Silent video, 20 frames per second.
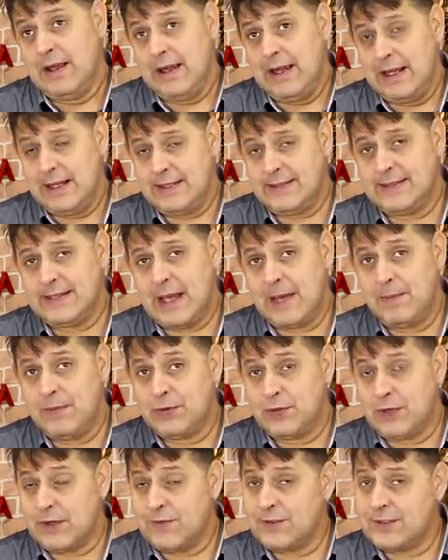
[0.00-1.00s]
eles
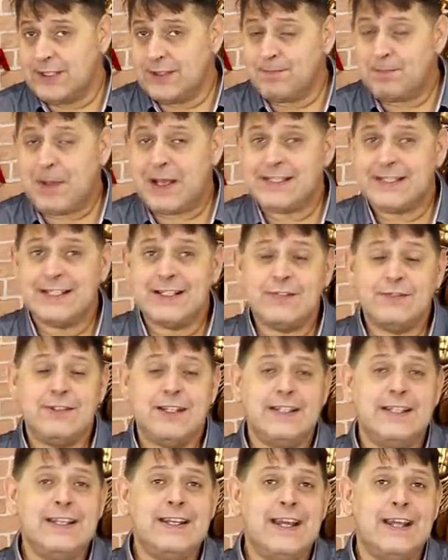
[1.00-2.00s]
sabem só que você passa a não
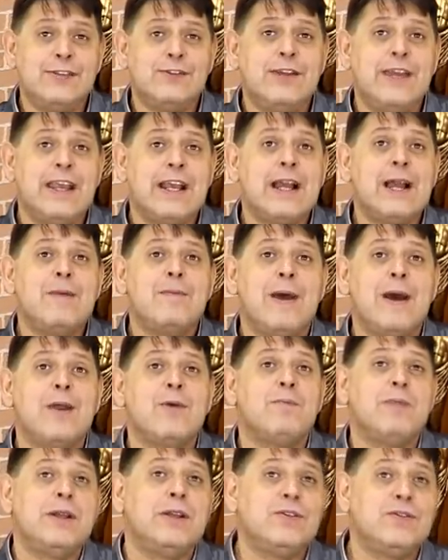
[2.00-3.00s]
ter direito de reclamar
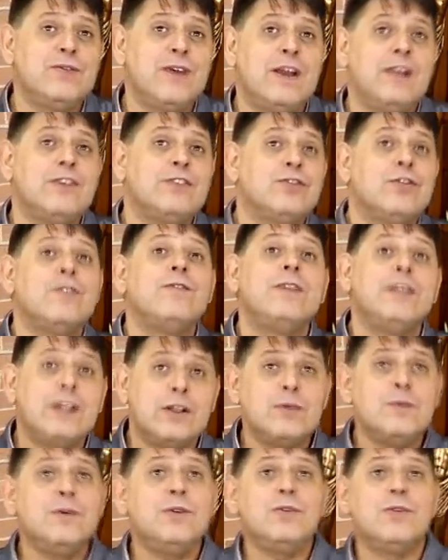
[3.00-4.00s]
ao preto velho que sua vida
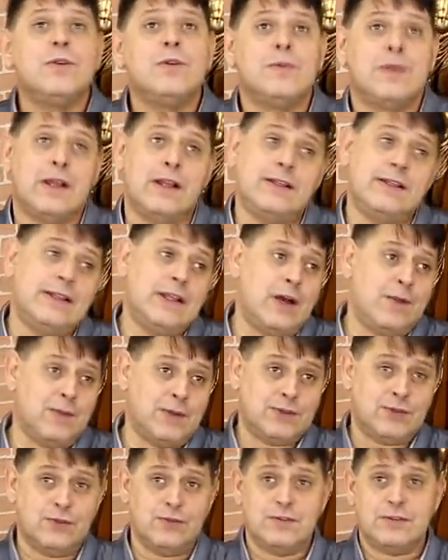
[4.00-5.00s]
não mudou, porque ele te dá
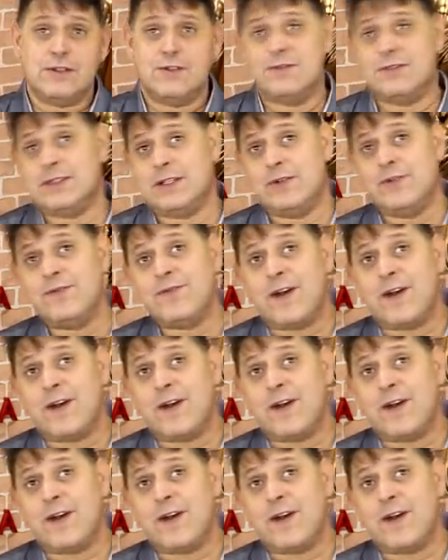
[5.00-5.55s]
uma solução, você não